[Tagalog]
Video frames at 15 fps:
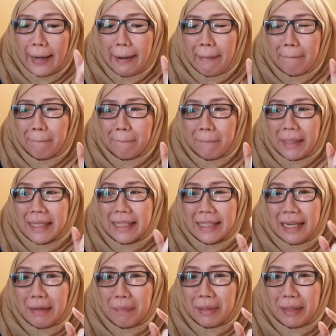um,
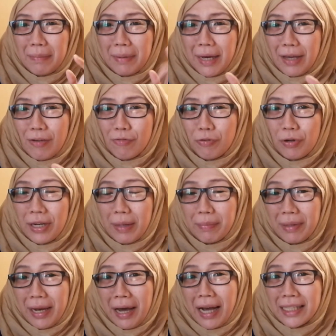hindi nila binibigay yung full
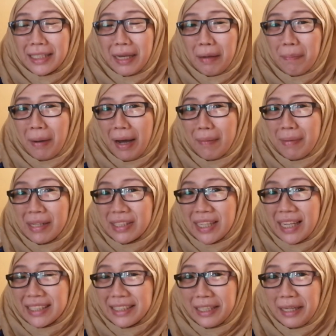name nila kasi baka may
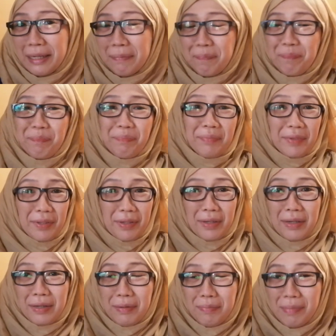chance na
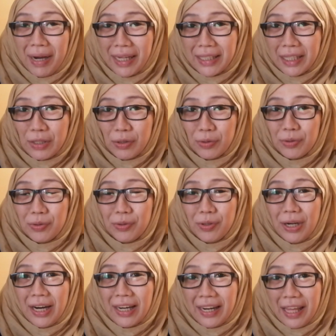makita nyo
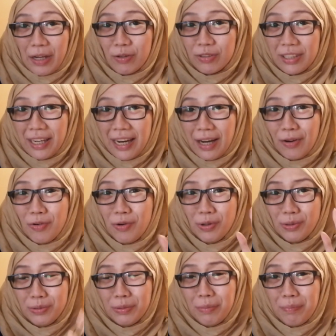ang record nila
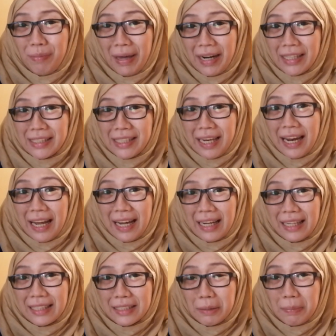kung married
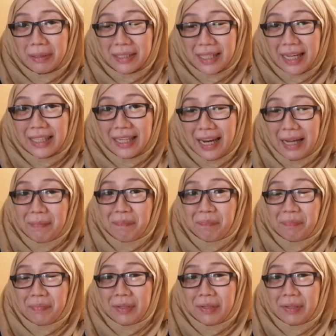sila sa bansa nila.